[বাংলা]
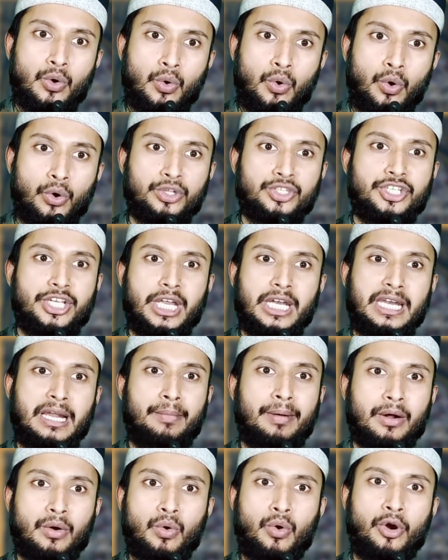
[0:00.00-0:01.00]
করছেন না
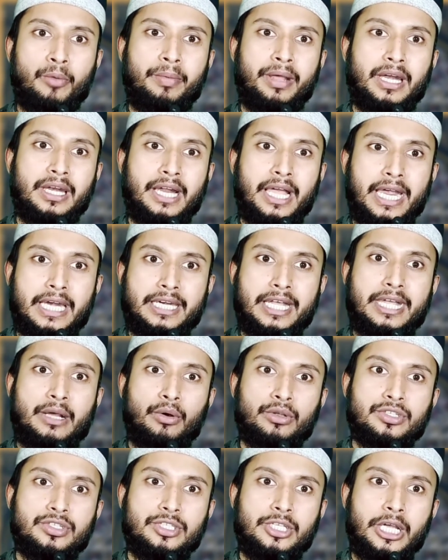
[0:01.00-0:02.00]
বা করবেন না এটাই
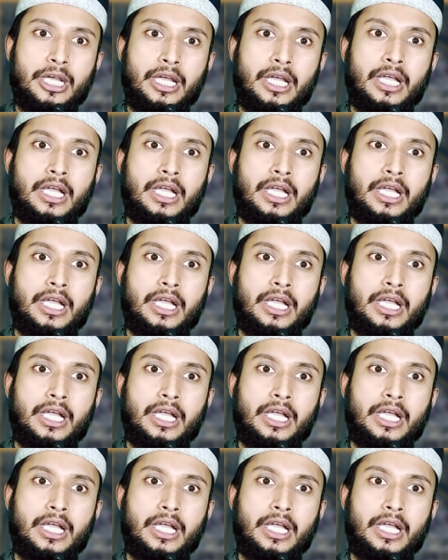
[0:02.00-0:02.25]
হচ্ছে